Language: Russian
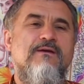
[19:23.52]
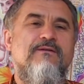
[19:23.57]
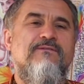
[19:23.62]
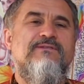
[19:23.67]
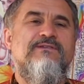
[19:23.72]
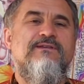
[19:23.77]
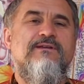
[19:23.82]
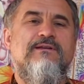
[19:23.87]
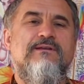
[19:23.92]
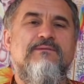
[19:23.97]

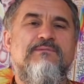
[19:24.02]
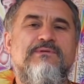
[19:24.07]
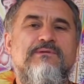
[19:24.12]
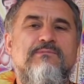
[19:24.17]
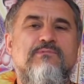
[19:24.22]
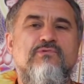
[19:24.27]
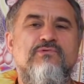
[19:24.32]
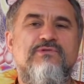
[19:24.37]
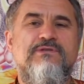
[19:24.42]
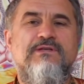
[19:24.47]
в сильном
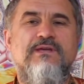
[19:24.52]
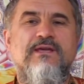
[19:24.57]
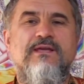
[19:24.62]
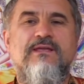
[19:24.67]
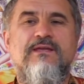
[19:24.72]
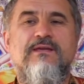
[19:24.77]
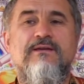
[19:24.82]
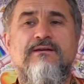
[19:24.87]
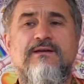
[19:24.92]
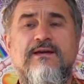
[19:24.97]

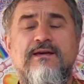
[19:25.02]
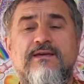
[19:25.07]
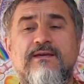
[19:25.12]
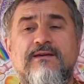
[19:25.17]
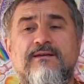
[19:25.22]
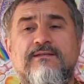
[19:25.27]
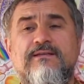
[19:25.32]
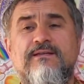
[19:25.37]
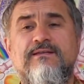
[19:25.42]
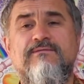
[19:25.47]
заблуждении,
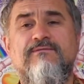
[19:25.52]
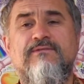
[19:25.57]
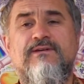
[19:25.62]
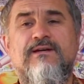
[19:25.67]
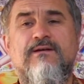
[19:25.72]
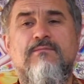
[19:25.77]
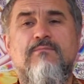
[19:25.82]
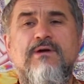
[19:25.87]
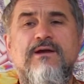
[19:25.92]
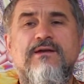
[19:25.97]
каких-то
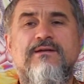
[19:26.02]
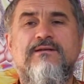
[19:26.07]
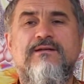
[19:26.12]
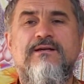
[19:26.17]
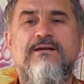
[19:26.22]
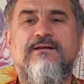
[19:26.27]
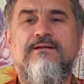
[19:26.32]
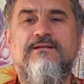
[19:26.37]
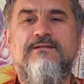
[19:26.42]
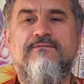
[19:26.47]
своих
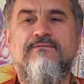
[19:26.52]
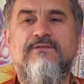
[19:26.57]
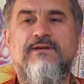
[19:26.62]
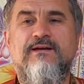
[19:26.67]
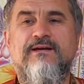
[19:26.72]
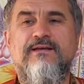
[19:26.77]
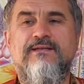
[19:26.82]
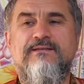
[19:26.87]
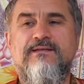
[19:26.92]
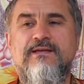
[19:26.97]
мыслях,
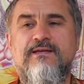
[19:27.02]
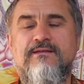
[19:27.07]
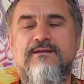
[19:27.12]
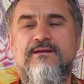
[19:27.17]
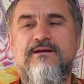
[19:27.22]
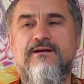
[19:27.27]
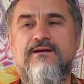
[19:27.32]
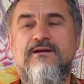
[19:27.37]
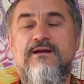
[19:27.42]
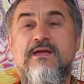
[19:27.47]
своих
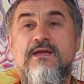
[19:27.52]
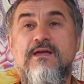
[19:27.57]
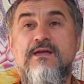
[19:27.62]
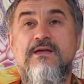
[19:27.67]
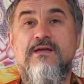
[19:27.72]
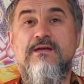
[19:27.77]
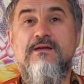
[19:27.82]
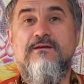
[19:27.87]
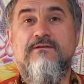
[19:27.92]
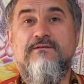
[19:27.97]
оценках,
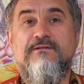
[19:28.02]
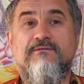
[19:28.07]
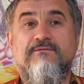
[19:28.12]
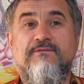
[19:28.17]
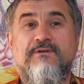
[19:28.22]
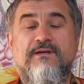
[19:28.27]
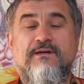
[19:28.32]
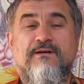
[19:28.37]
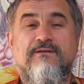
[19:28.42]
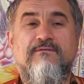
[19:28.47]

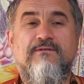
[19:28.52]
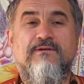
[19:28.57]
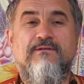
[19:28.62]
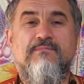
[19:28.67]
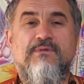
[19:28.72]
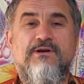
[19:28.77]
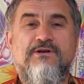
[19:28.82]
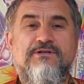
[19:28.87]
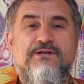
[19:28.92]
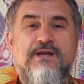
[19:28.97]
своих
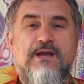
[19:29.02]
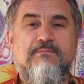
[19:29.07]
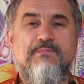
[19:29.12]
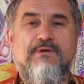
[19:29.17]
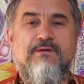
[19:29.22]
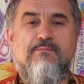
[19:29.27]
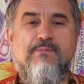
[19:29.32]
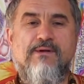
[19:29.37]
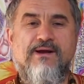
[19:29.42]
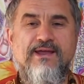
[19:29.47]

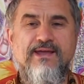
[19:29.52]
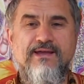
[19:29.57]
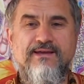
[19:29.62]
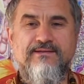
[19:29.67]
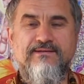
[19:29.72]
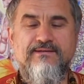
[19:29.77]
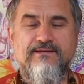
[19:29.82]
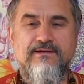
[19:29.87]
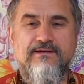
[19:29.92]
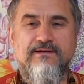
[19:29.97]
воображаемых
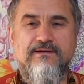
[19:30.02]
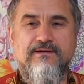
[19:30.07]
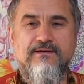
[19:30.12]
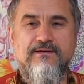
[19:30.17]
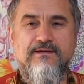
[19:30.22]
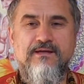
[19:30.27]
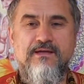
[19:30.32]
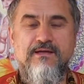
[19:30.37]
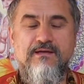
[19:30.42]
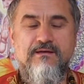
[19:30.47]
проекциях,
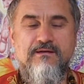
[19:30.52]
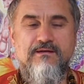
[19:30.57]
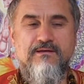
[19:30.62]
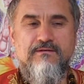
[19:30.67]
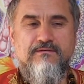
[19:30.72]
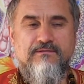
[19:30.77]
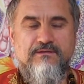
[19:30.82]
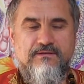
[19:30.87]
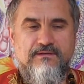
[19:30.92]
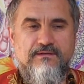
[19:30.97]

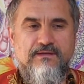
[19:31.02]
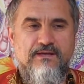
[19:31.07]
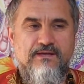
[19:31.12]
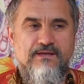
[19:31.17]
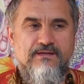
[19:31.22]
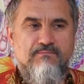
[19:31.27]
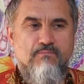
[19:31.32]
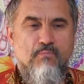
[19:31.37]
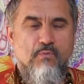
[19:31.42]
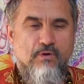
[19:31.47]
ну, это и
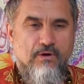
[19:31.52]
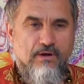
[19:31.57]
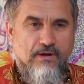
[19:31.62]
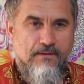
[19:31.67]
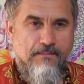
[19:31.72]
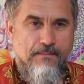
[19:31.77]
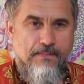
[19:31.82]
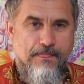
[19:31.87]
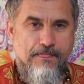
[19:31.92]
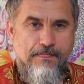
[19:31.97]
есть моха.